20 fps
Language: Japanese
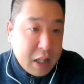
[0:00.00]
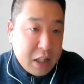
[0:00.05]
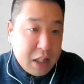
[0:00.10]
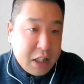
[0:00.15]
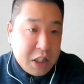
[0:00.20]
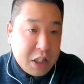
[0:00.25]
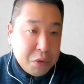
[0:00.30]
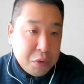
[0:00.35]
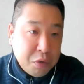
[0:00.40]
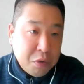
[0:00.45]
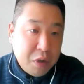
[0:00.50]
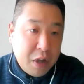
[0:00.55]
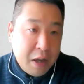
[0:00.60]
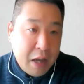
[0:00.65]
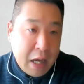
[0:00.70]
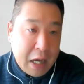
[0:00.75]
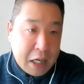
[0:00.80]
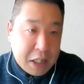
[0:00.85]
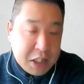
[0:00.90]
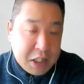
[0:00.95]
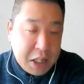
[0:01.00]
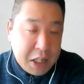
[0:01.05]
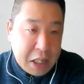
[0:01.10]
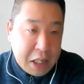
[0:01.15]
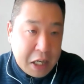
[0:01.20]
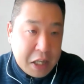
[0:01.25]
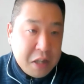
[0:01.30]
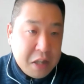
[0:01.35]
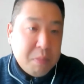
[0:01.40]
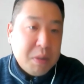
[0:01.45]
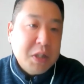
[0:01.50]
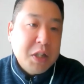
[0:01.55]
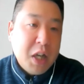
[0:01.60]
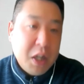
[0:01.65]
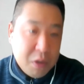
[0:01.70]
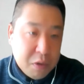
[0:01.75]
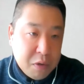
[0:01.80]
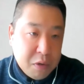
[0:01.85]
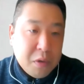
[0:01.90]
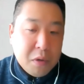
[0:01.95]
て仕事でやらせていただいてますけ
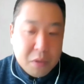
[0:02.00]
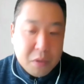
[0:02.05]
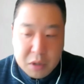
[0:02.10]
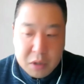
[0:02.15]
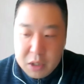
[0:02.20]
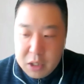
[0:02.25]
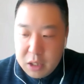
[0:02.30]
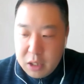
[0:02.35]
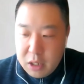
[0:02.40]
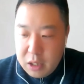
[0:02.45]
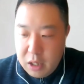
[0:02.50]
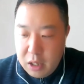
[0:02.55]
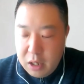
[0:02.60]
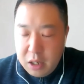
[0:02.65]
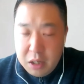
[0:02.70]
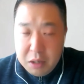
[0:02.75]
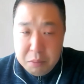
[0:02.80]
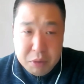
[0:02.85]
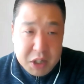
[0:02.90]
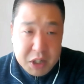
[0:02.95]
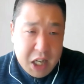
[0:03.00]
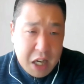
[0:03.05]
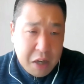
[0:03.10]
ど家